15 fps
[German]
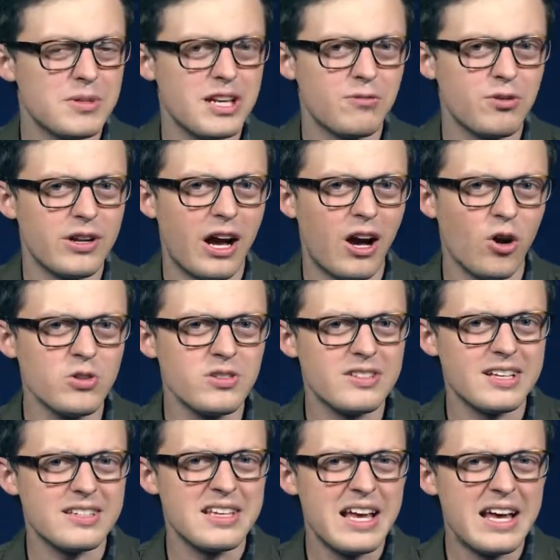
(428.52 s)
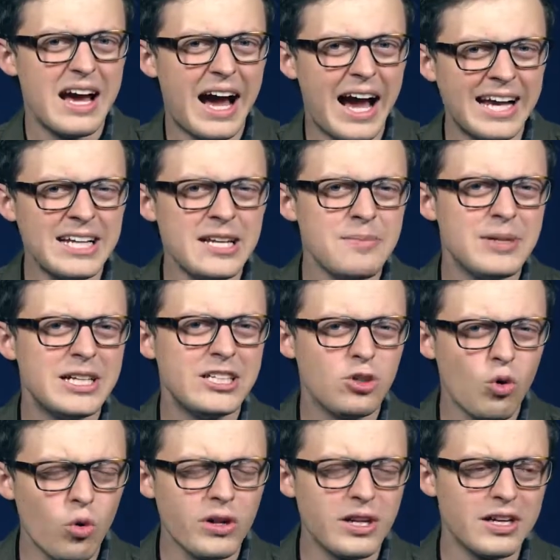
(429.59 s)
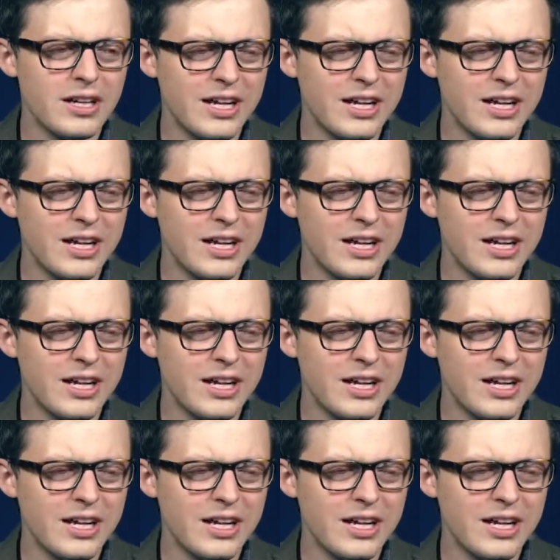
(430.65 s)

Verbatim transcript: nämlich davon aus, dass eine Million